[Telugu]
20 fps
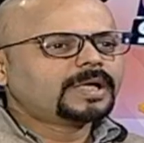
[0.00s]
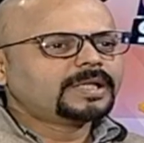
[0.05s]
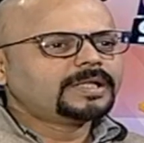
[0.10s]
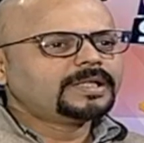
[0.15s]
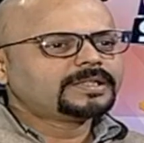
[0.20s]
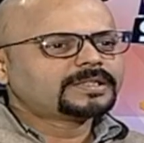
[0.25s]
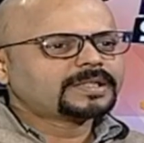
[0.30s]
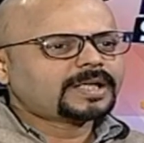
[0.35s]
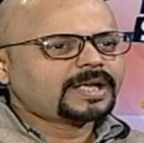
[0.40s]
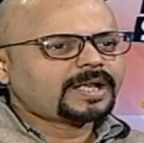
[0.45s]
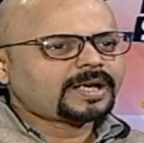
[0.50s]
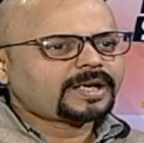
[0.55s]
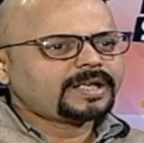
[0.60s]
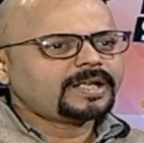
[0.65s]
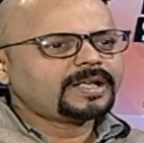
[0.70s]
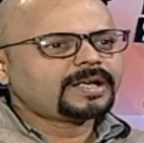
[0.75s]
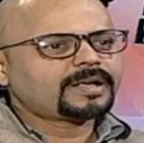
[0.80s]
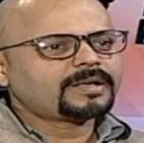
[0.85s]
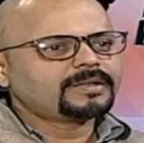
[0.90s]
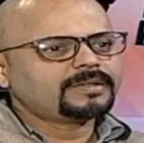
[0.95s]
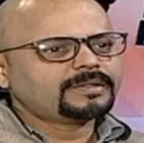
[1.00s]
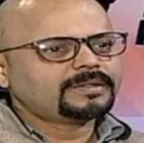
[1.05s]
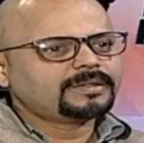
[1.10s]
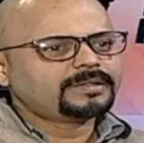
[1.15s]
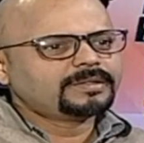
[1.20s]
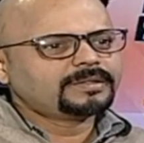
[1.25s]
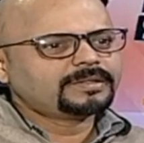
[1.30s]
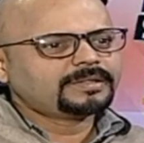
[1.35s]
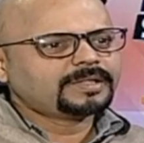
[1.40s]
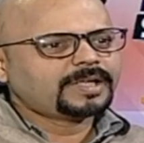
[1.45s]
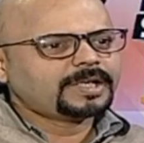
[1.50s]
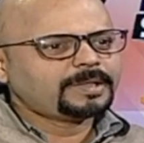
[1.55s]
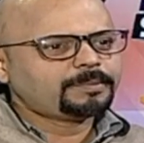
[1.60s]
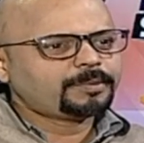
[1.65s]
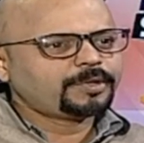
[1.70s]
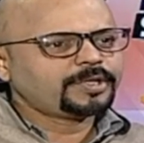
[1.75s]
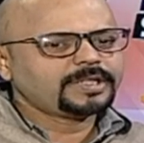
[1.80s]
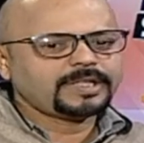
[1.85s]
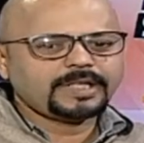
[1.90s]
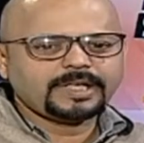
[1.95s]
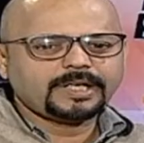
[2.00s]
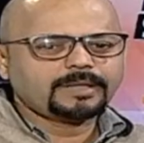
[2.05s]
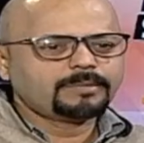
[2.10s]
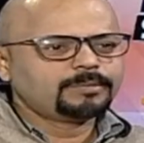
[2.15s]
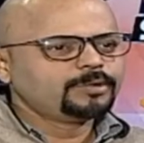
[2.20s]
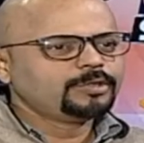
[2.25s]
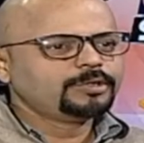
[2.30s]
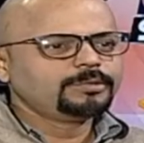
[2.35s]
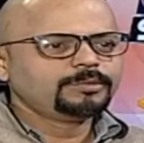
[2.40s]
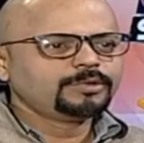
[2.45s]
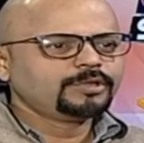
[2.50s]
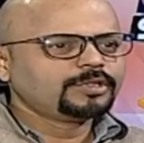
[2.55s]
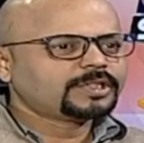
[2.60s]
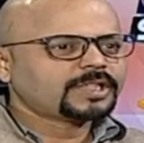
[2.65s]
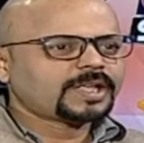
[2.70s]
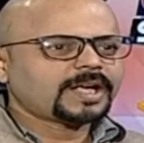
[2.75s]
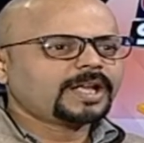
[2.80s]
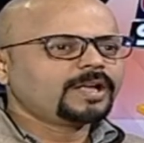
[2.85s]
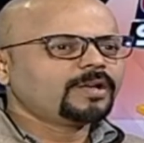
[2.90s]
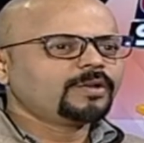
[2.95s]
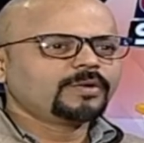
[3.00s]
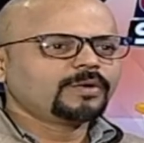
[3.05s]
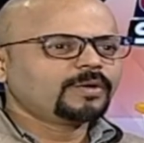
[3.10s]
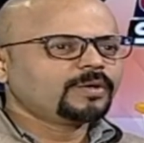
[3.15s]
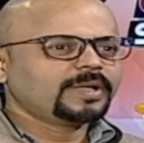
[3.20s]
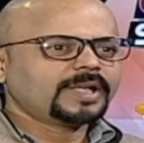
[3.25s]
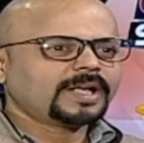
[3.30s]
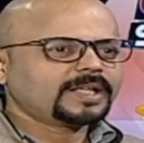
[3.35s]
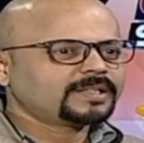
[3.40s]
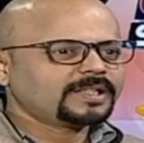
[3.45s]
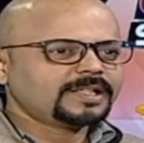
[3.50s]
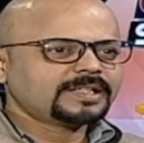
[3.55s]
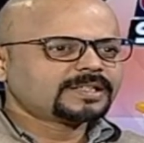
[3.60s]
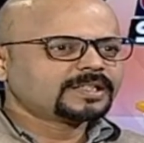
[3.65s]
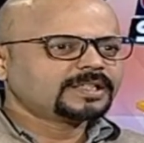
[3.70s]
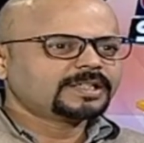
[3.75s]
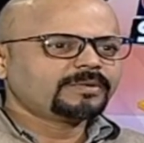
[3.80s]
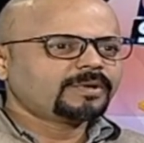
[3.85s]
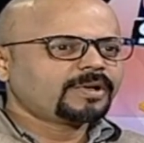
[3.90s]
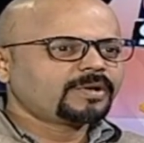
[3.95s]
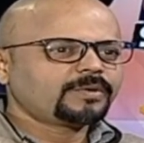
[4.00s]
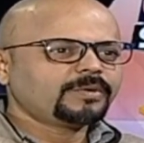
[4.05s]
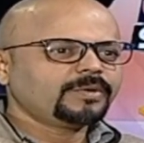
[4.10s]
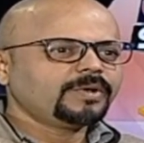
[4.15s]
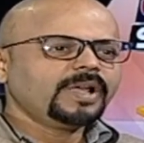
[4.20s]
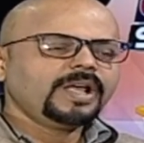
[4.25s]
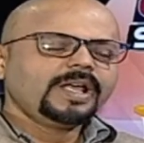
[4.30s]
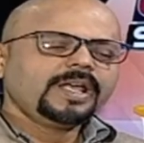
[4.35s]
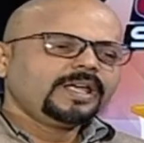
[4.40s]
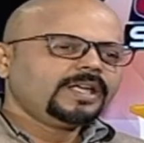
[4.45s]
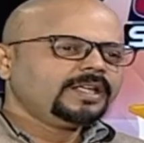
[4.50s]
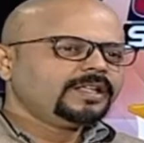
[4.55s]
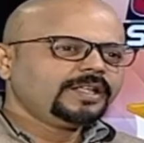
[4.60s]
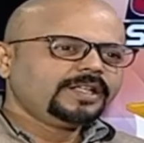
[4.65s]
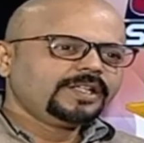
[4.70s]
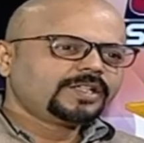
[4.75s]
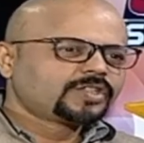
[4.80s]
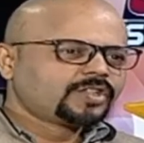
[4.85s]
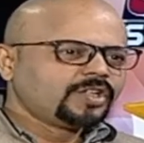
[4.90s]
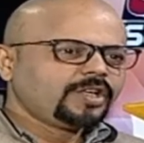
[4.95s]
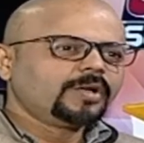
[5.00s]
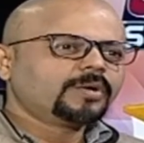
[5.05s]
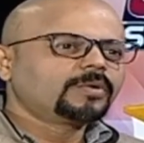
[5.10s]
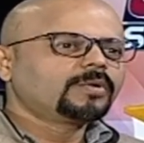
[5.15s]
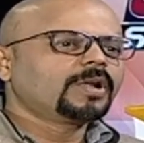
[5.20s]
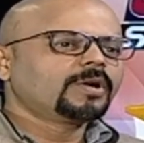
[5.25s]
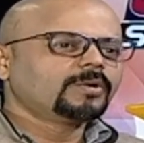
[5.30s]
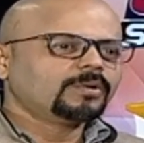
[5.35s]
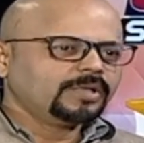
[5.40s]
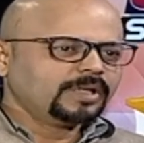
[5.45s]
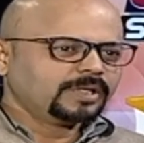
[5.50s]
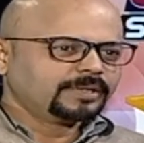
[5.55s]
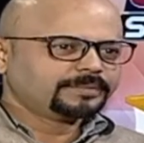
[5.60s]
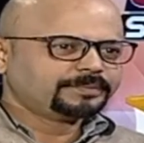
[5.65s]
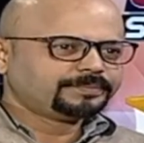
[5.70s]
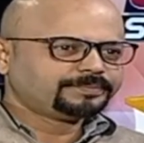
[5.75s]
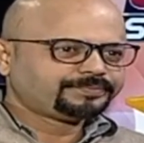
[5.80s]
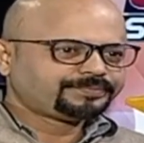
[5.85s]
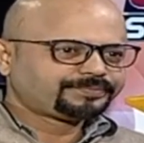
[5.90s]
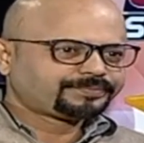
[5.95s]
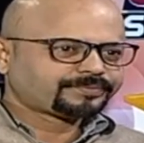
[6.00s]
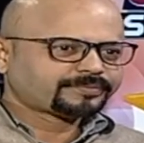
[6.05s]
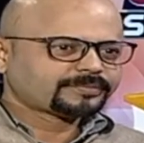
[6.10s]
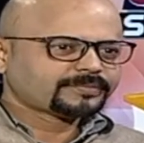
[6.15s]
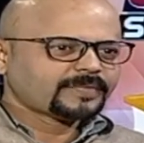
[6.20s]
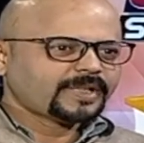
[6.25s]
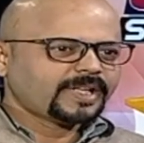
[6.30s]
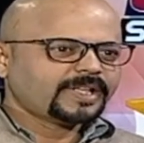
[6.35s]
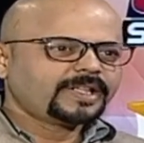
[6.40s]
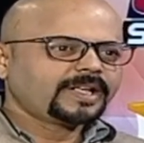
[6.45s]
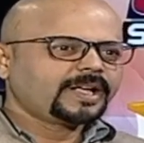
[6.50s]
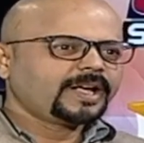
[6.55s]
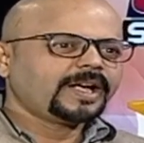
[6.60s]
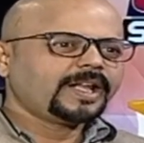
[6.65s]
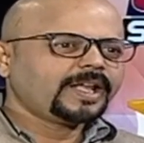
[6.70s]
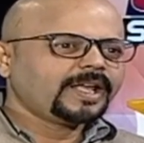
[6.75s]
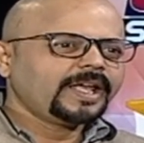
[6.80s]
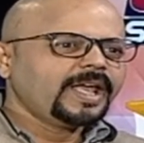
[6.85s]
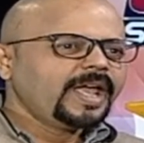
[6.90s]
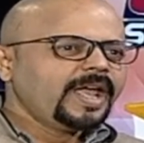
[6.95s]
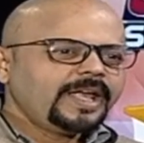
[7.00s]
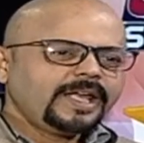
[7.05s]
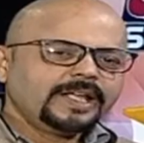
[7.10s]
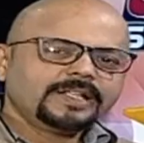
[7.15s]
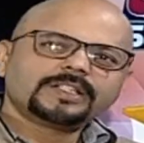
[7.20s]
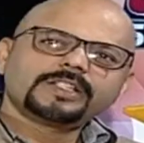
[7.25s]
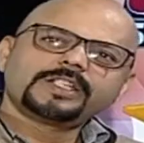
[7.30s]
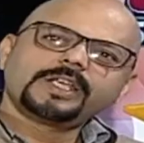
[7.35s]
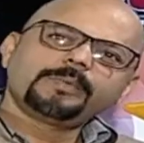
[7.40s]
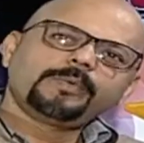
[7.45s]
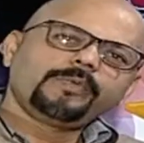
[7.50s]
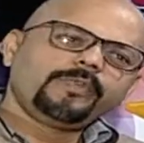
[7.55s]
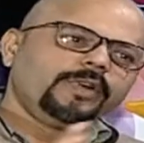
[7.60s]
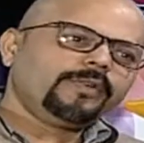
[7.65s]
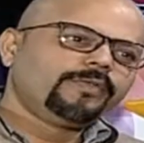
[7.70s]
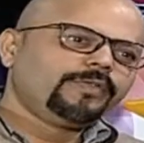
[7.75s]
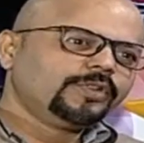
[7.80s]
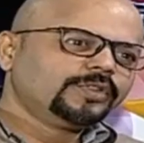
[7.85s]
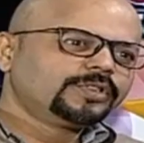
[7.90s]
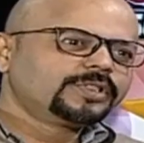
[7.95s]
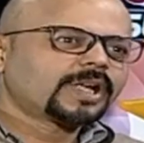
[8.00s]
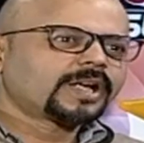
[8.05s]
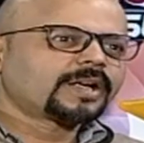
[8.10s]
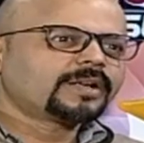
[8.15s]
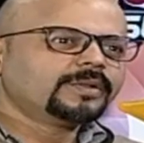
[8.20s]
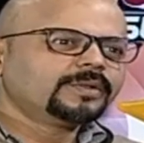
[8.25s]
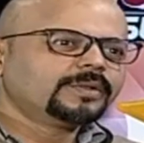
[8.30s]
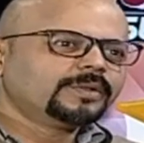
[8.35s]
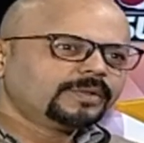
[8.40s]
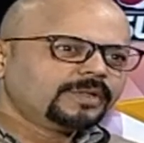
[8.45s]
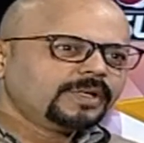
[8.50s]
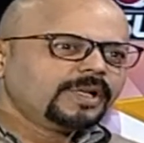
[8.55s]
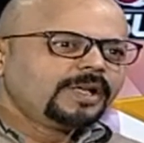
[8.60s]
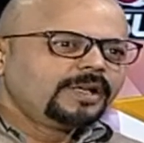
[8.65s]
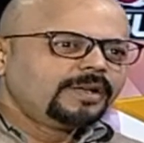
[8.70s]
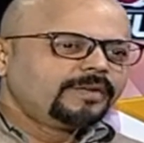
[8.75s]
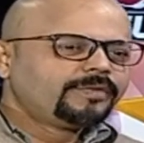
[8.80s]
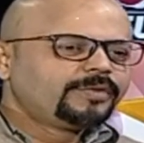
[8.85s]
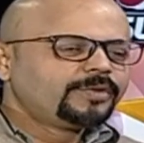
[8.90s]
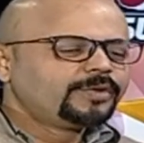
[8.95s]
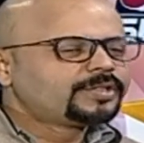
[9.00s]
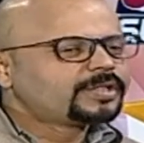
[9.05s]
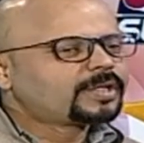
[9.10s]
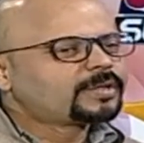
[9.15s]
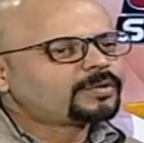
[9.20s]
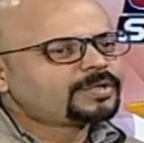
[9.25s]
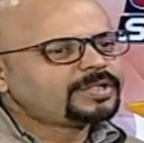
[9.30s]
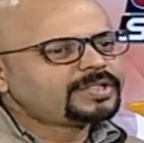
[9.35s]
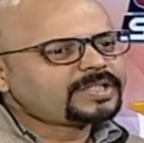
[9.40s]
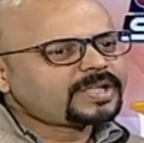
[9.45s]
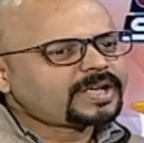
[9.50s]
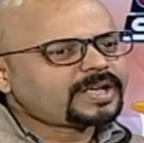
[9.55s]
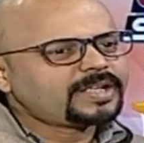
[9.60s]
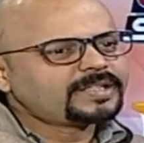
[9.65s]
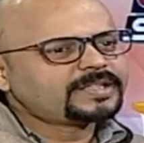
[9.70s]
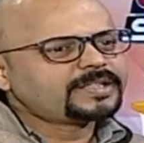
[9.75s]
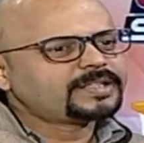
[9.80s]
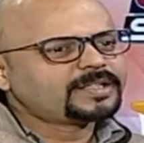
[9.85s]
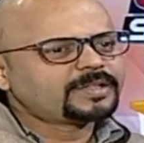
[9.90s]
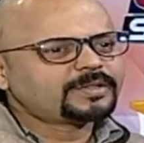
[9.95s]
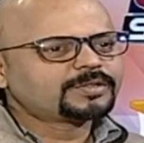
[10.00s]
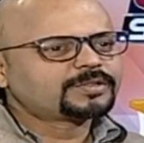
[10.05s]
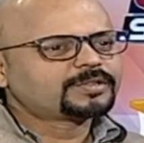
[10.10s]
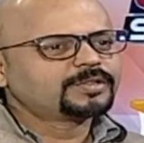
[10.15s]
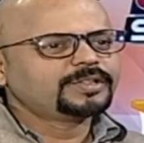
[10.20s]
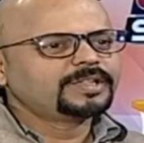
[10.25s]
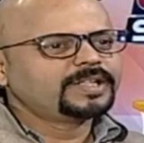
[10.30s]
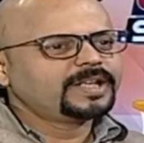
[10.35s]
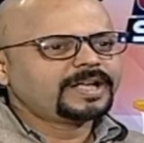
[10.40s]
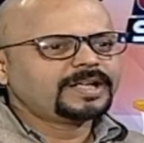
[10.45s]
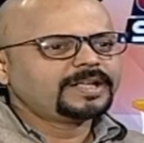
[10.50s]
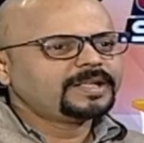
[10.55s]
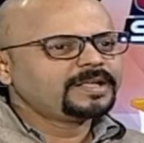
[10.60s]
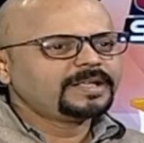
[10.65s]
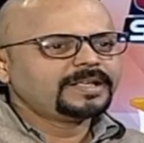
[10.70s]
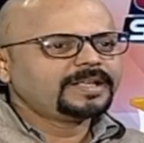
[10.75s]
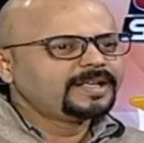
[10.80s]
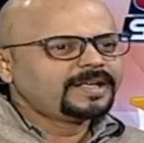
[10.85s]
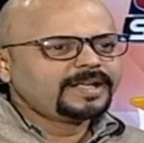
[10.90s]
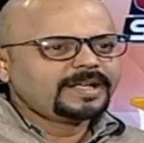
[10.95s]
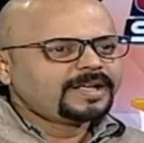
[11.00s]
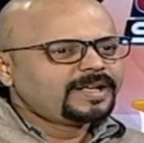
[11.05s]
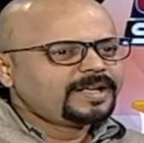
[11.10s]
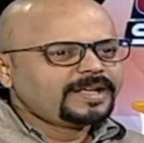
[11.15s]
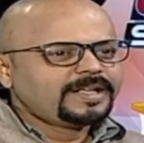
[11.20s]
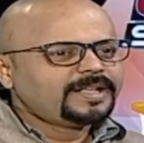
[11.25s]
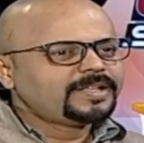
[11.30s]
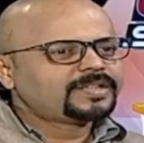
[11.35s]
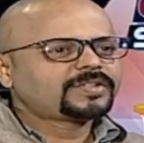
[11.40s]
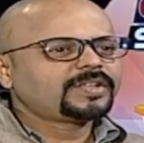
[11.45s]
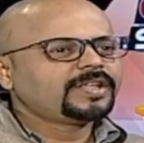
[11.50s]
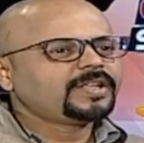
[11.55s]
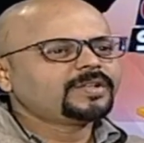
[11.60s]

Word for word: అది చాలా రేర్ అయిపోయింది ఇంకా ముందు ముందు తరాల్లో నాకు తెలిసినంత వరకు ఇది హిస్టరీలో కూడా ఉండదు ఎందుకంటే ఎంతసేపు వీళ్ళు ఫ్యూచర్ ఫ్యూచర్ గురించే రేసింగ్ నడుస్తుంది కానీ హిస్టరీ